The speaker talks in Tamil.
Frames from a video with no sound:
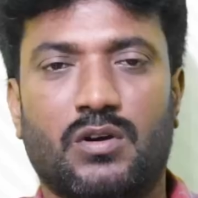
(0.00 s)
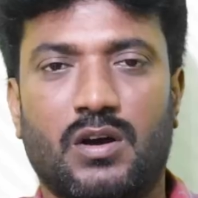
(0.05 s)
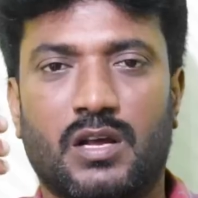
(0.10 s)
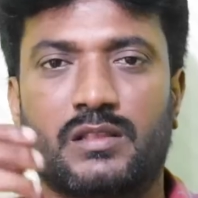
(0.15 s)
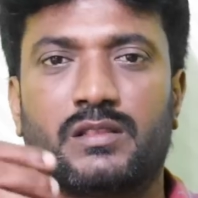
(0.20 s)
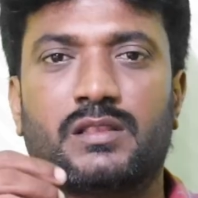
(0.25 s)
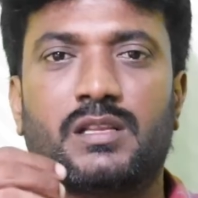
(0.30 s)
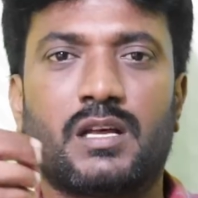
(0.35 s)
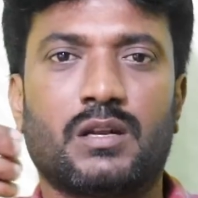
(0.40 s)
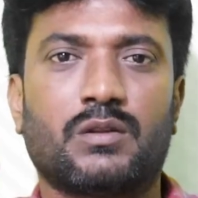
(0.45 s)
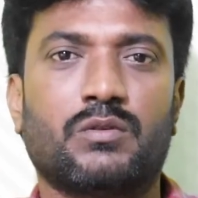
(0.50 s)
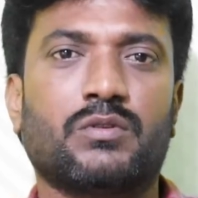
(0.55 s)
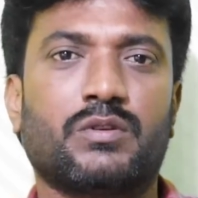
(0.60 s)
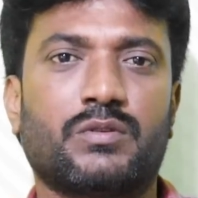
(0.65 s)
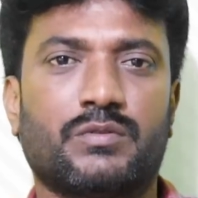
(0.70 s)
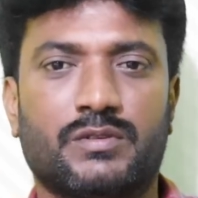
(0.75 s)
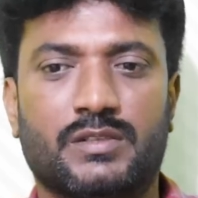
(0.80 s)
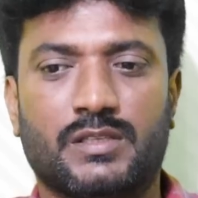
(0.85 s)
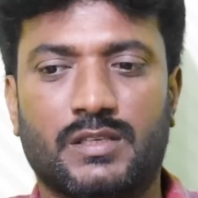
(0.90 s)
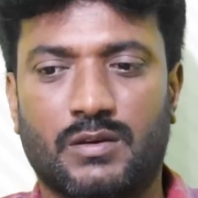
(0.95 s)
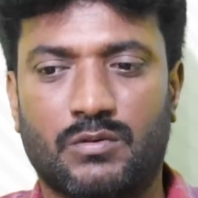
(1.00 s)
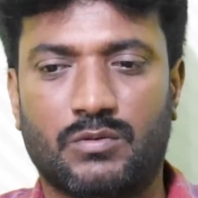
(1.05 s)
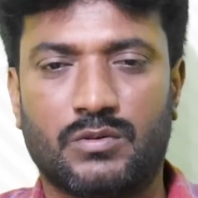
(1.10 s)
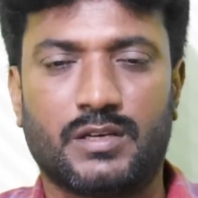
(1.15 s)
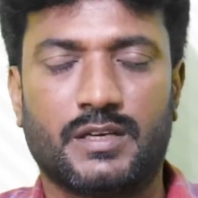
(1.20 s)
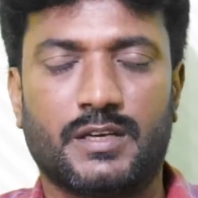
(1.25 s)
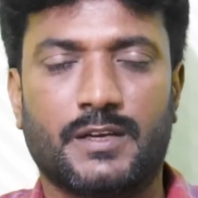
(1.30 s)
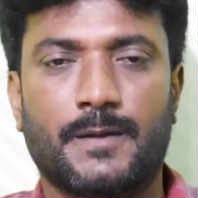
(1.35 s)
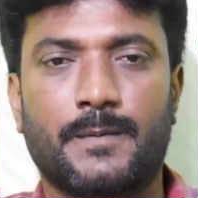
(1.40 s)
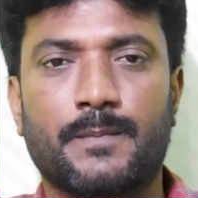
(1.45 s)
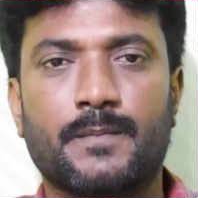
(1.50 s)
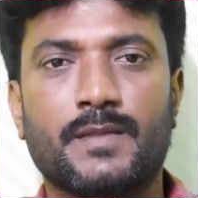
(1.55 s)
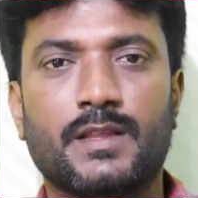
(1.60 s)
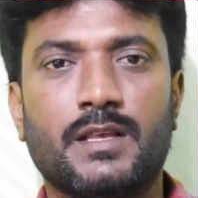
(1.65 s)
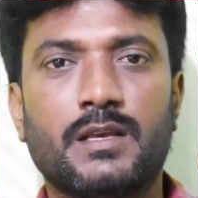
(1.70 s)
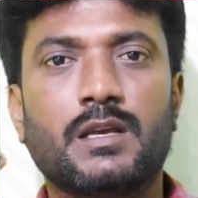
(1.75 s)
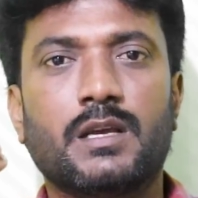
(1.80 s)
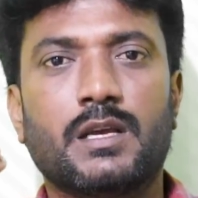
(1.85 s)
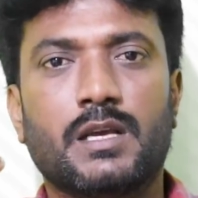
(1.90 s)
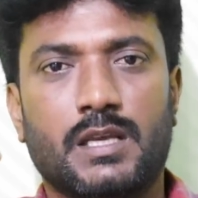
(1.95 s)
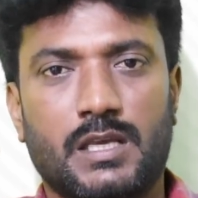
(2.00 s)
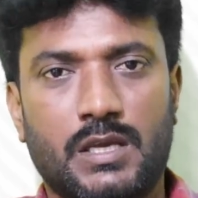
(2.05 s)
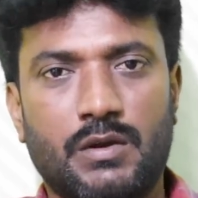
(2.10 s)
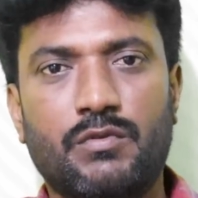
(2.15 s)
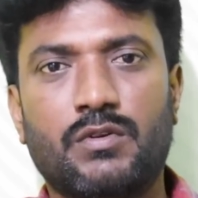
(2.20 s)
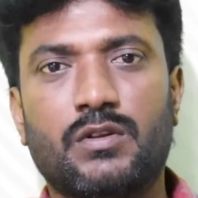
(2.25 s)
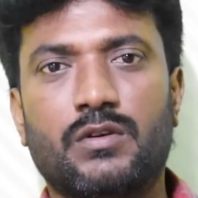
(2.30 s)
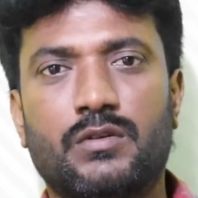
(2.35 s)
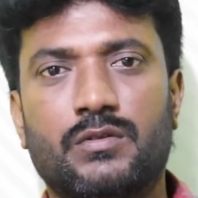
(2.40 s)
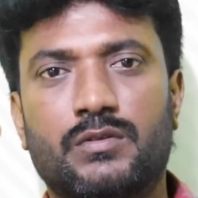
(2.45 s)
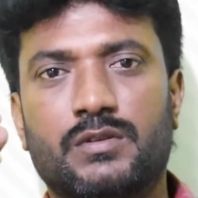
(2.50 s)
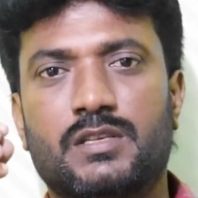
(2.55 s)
ஸோ அந்த அளவுக்கு வந்து அவங்க எவ்வளோ